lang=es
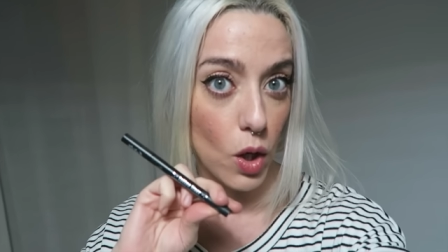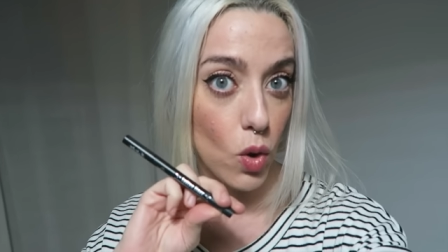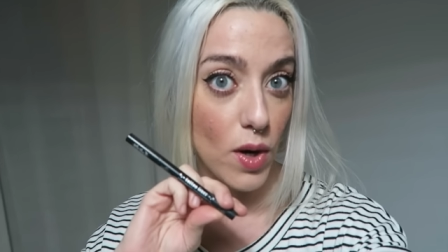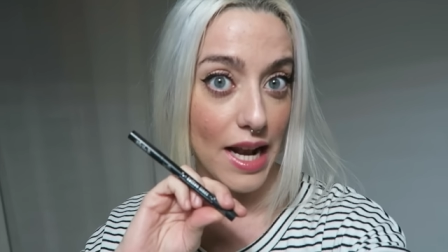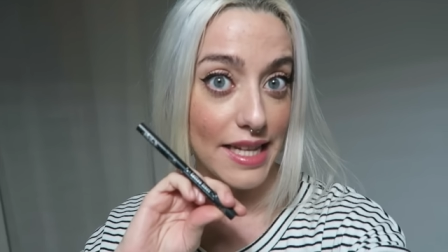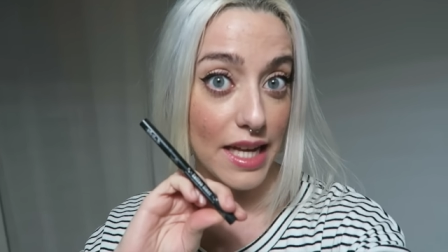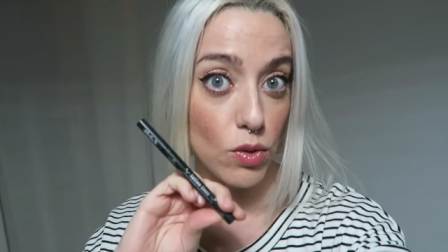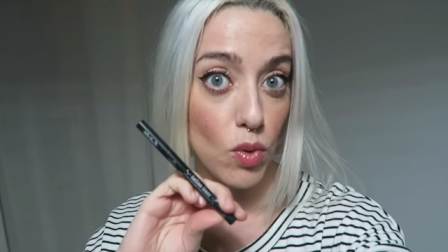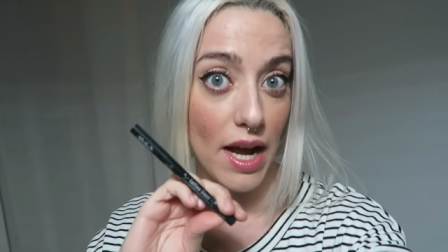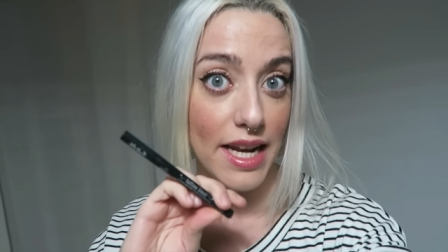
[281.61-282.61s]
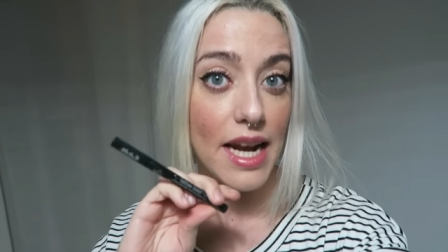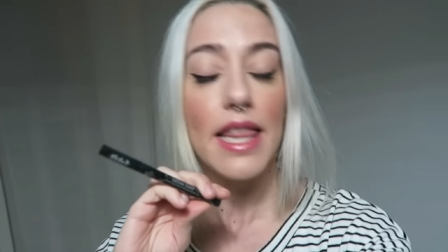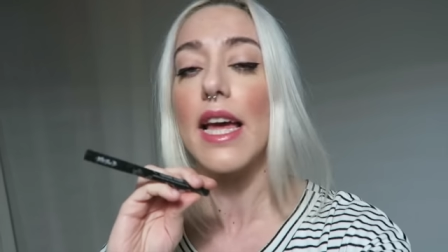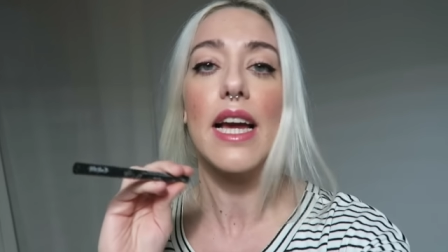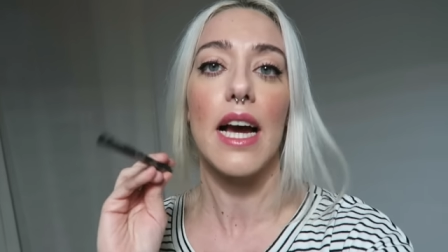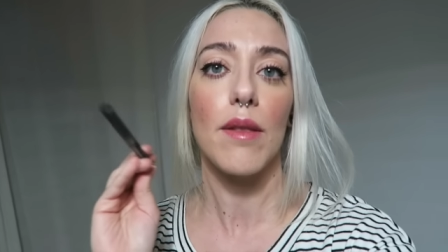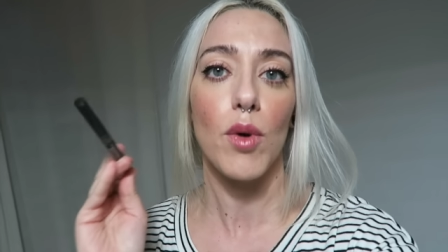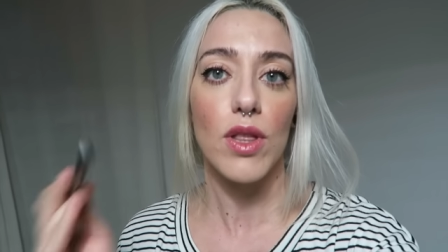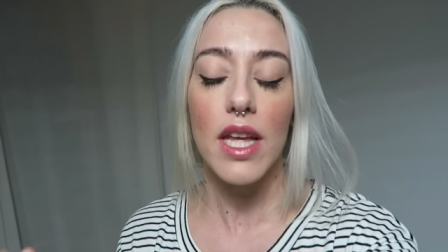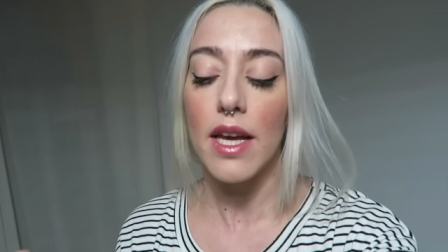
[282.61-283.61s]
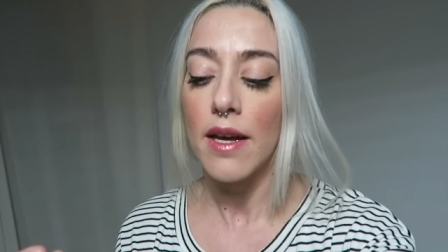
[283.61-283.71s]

con el Tattoo Liner de Kat Von